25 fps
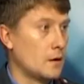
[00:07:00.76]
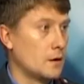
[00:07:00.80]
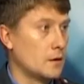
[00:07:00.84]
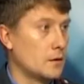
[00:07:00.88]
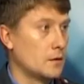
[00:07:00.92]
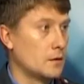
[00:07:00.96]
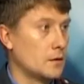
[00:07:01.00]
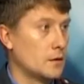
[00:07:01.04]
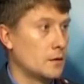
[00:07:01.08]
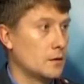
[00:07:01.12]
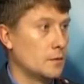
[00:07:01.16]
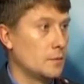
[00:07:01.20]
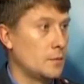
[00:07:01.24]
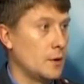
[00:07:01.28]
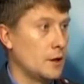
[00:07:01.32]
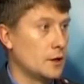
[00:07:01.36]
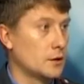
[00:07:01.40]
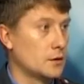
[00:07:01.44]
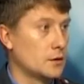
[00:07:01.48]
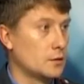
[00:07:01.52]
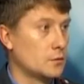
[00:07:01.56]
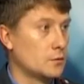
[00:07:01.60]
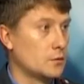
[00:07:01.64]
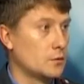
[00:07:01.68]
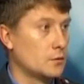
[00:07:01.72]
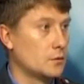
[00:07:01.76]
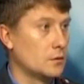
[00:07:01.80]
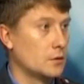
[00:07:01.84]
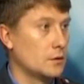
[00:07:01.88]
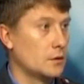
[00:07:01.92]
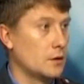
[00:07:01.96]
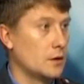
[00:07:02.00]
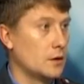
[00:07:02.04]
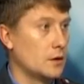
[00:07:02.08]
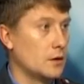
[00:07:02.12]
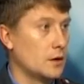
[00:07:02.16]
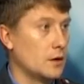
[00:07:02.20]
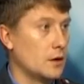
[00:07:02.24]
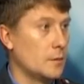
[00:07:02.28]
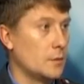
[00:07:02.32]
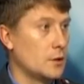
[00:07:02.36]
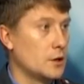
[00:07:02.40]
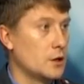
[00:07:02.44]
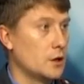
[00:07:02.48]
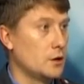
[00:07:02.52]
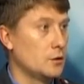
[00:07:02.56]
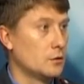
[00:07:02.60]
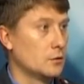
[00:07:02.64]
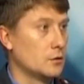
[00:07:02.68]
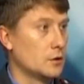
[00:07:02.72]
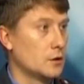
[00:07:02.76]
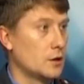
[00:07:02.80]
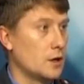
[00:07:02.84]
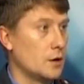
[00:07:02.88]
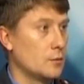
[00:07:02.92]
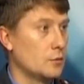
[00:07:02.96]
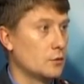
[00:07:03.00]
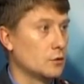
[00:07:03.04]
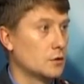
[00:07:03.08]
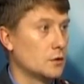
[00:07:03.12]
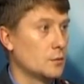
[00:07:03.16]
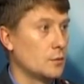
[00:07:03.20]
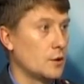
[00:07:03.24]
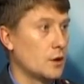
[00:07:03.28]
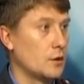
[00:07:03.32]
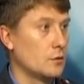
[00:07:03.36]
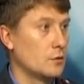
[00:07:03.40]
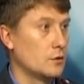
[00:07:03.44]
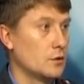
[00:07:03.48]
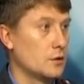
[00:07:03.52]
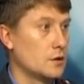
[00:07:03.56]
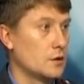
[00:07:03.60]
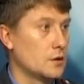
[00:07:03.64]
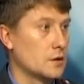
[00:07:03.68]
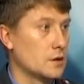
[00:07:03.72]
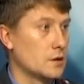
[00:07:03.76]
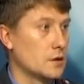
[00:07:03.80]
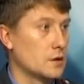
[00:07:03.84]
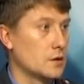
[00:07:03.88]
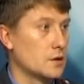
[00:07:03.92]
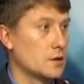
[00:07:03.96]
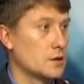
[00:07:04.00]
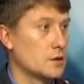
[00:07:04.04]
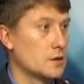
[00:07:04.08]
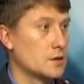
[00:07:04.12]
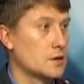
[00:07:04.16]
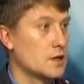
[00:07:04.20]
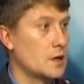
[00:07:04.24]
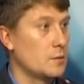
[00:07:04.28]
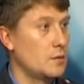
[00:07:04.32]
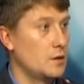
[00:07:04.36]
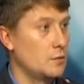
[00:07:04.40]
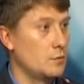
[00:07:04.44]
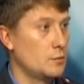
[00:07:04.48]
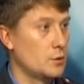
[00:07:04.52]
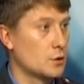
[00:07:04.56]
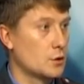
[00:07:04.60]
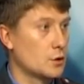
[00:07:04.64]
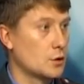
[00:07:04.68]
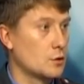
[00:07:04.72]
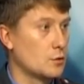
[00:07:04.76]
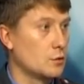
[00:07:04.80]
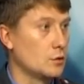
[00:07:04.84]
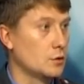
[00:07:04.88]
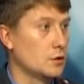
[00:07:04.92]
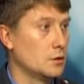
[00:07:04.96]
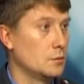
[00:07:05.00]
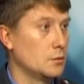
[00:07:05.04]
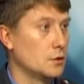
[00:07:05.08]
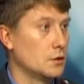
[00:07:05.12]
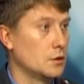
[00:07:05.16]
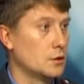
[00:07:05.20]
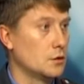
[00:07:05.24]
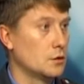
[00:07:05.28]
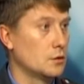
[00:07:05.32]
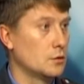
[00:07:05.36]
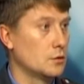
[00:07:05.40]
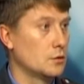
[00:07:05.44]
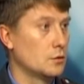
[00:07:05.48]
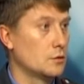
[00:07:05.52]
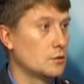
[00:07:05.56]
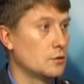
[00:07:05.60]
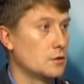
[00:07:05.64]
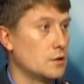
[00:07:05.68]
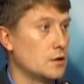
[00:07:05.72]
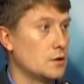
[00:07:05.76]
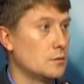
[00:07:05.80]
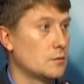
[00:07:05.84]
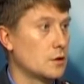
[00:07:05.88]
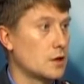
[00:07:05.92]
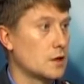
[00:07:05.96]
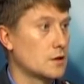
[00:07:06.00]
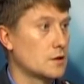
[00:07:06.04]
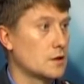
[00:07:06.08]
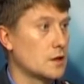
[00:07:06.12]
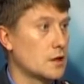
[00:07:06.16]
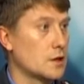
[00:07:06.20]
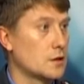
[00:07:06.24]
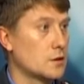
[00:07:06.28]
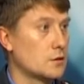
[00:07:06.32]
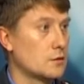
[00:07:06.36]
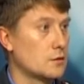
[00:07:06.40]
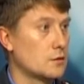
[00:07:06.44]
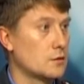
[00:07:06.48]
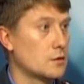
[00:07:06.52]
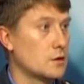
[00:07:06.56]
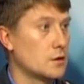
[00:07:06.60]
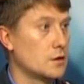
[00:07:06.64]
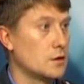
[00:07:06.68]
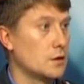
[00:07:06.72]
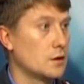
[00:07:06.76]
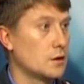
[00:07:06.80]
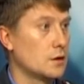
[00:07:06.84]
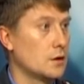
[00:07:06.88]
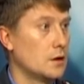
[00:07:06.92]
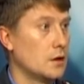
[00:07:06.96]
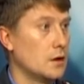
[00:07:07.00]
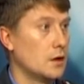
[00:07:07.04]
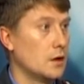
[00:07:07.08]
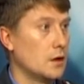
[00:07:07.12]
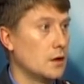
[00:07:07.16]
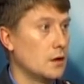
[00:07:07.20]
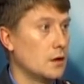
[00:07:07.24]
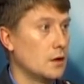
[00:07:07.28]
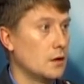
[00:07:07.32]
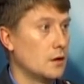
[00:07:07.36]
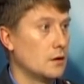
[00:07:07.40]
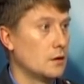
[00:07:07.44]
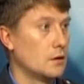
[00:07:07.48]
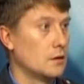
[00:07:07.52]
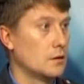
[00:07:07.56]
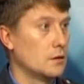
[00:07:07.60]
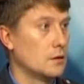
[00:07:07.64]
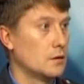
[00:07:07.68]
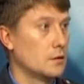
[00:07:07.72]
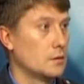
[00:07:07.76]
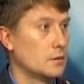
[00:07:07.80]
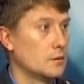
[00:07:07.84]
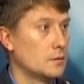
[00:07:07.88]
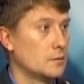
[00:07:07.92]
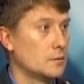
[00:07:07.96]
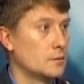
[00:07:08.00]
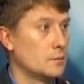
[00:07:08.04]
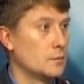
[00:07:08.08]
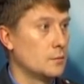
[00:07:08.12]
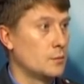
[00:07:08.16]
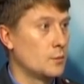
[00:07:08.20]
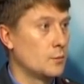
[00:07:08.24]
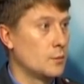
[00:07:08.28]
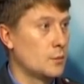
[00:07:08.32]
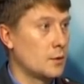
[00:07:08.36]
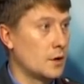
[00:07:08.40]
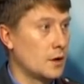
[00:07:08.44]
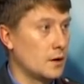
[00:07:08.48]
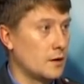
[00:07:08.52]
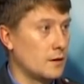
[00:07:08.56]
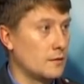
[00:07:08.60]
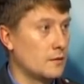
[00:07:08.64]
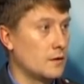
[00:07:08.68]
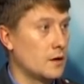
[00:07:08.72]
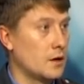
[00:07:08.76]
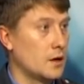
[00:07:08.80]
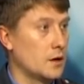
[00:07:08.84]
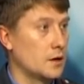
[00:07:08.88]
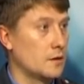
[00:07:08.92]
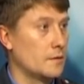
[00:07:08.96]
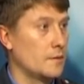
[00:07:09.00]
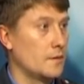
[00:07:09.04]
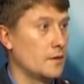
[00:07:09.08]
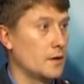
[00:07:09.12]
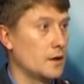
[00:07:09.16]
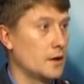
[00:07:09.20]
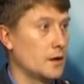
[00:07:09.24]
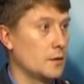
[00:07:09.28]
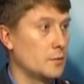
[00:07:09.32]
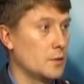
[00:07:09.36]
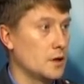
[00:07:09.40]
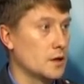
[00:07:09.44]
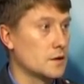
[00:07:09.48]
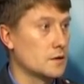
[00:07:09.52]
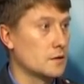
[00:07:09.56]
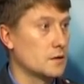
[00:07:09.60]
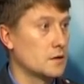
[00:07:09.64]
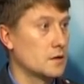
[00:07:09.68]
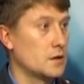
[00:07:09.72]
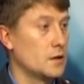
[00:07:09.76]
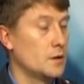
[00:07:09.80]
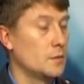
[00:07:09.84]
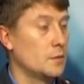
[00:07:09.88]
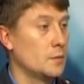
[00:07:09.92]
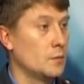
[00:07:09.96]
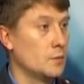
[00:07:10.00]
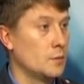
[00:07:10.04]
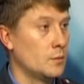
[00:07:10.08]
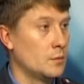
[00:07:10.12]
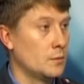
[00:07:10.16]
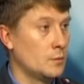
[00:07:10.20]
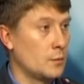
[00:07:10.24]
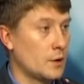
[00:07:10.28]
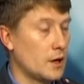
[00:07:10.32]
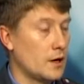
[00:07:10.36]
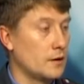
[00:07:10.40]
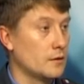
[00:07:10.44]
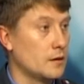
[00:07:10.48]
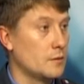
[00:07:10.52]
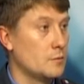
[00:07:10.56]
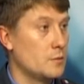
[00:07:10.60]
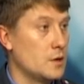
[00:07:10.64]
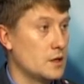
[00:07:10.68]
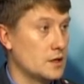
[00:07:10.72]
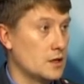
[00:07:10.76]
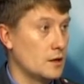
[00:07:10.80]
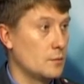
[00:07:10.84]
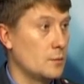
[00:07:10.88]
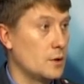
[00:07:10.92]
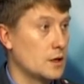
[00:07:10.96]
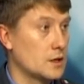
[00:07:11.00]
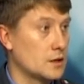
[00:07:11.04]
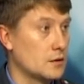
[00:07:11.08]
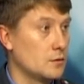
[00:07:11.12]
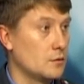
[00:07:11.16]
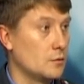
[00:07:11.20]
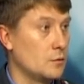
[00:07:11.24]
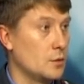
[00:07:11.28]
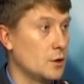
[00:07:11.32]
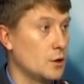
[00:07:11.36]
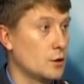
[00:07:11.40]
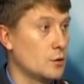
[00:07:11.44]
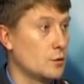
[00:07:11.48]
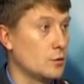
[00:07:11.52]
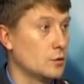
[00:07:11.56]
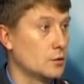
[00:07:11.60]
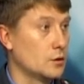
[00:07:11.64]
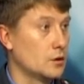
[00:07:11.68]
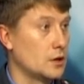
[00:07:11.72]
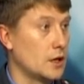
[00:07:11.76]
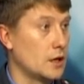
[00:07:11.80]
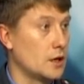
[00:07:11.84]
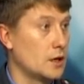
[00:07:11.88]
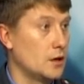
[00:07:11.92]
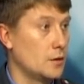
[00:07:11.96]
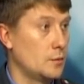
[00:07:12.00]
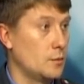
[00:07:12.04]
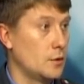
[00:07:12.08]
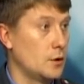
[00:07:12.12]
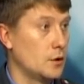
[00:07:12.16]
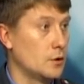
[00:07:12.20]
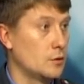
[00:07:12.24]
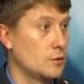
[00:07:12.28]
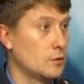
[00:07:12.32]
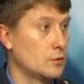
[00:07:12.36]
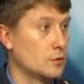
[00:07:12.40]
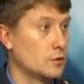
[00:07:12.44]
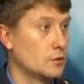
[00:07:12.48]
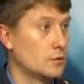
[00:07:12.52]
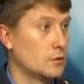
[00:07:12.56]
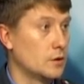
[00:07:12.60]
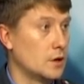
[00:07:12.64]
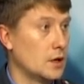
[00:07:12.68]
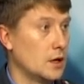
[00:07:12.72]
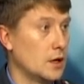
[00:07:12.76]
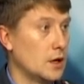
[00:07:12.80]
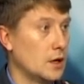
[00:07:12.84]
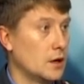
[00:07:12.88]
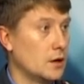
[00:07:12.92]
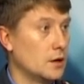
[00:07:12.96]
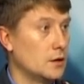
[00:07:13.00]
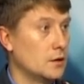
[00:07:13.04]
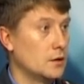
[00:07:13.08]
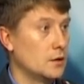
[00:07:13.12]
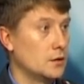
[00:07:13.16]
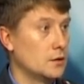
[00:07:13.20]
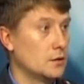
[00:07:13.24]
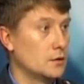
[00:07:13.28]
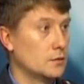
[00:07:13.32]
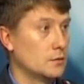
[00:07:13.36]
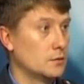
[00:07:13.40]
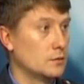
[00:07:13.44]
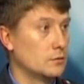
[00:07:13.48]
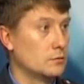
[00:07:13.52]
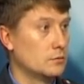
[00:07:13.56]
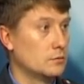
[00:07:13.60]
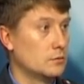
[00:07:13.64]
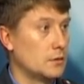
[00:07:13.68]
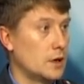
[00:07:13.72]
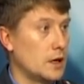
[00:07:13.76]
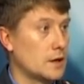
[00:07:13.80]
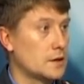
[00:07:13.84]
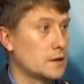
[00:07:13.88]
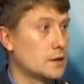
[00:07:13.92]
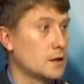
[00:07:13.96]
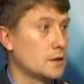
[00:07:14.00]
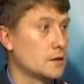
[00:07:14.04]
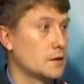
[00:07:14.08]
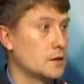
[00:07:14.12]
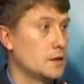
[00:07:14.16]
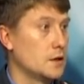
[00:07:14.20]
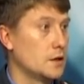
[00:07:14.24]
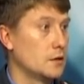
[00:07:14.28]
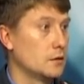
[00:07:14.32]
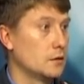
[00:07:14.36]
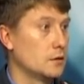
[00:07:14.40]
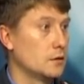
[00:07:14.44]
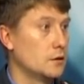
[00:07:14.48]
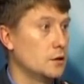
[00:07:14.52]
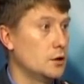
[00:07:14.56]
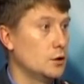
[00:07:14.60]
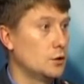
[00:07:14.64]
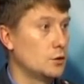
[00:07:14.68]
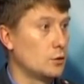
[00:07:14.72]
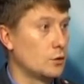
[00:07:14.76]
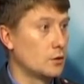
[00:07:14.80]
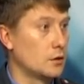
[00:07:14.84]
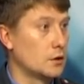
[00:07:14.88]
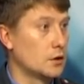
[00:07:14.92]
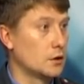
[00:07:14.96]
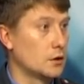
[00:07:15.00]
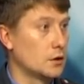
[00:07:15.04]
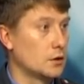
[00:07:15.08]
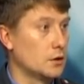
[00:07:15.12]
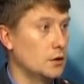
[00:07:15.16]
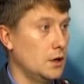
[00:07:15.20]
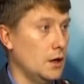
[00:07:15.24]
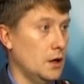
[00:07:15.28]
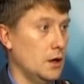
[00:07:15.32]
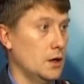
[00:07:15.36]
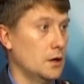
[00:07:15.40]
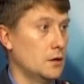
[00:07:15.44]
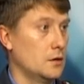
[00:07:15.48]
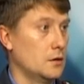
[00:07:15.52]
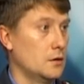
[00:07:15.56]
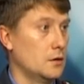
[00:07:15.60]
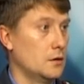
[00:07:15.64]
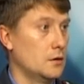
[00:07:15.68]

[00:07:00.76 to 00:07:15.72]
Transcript: Э, поэтому определенная работа проводится самими пешеходами, то есть им рассказываются их э, права, обязанности, правила безопасного перехода, таких переходов. И акцент сделан не только на